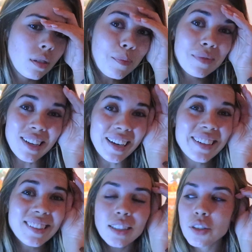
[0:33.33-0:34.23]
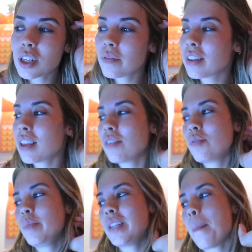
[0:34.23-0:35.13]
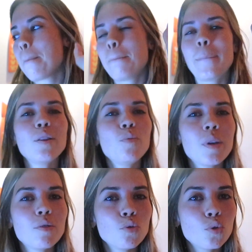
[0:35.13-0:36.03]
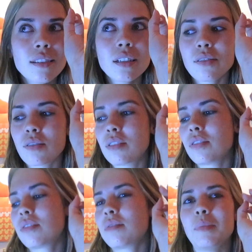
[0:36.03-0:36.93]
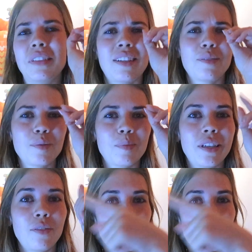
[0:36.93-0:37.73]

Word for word: I'm tired. Eu já devia estar a dormir há pelo menos 3 horas, mas está tudo bem.